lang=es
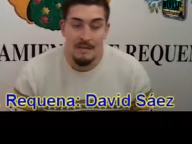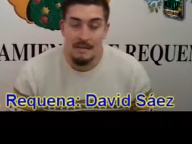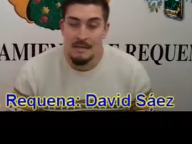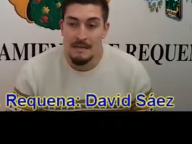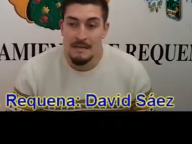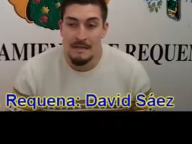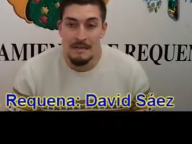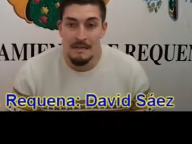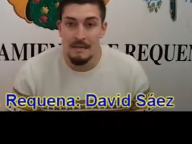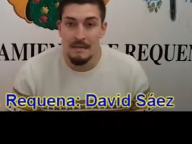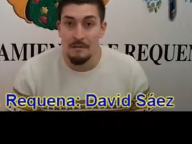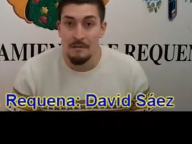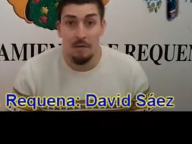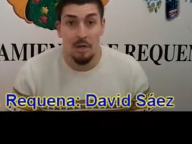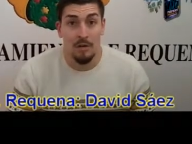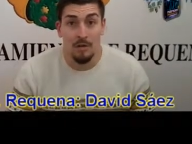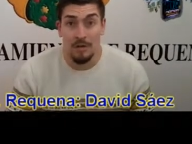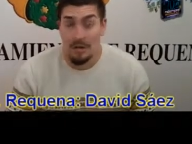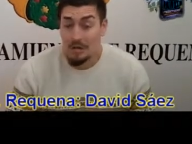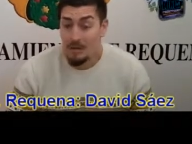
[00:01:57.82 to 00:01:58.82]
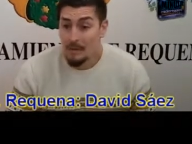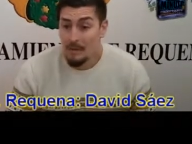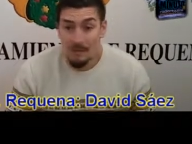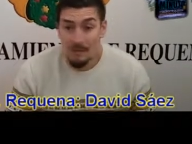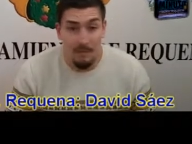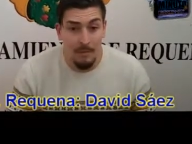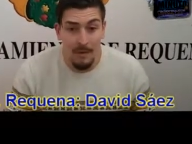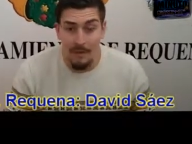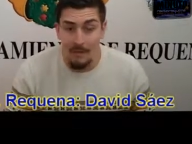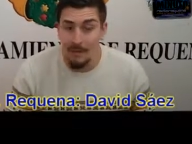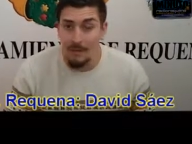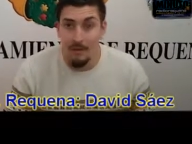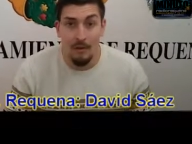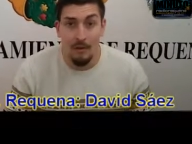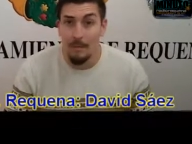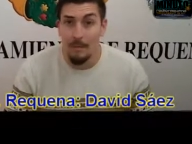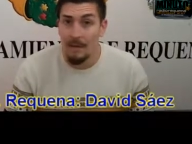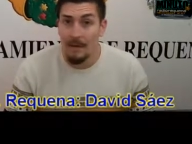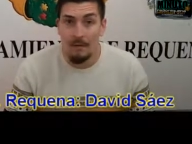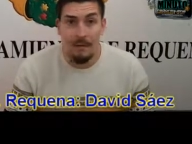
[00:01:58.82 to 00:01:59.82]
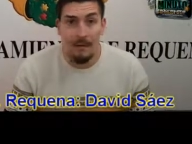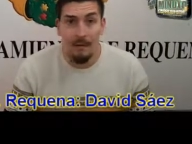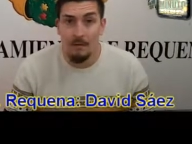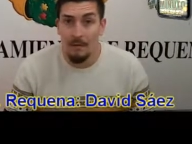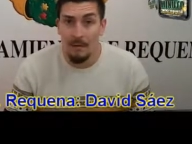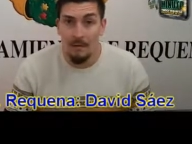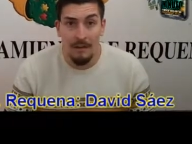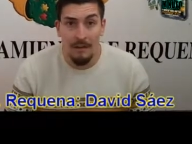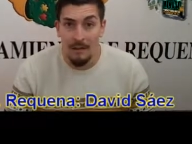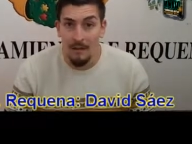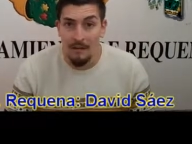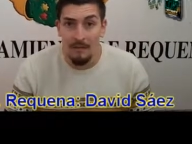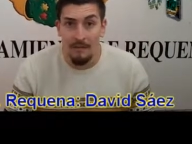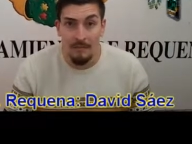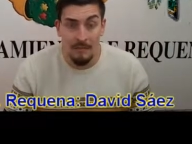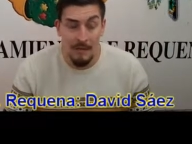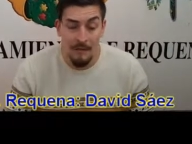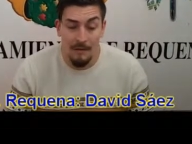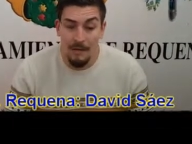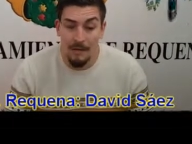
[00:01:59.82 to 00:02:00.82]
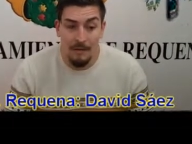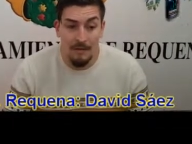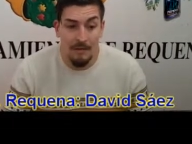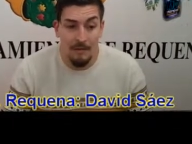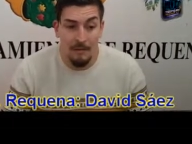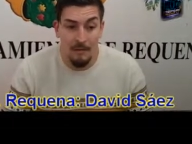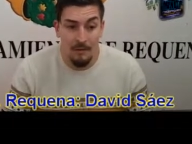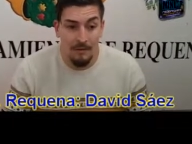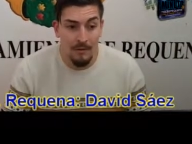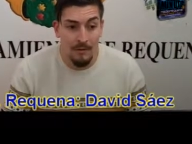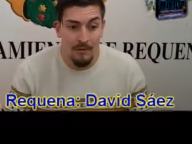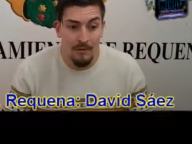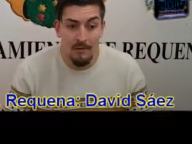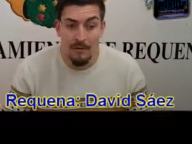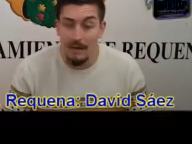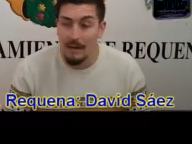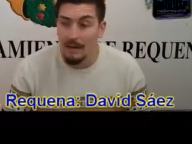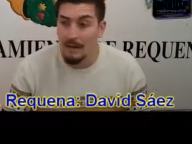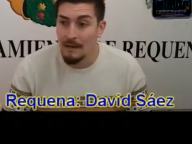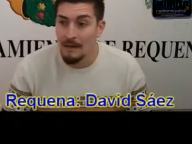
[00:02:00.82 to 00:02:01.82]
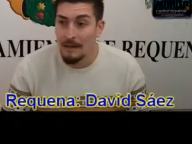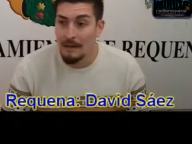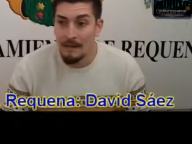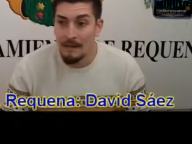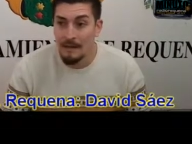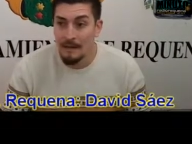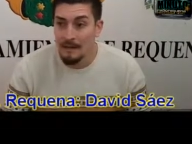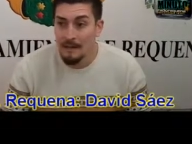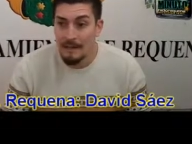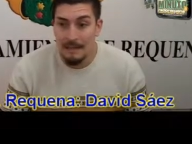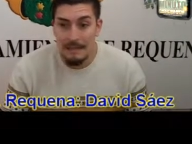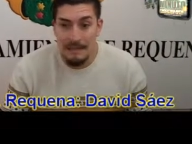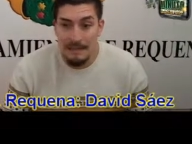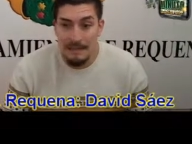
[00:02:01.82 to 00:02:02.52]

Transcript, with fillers: eh, no, no me ha sorprendido. Lo esperaba como ha venido. Ha venido, pues eso, a,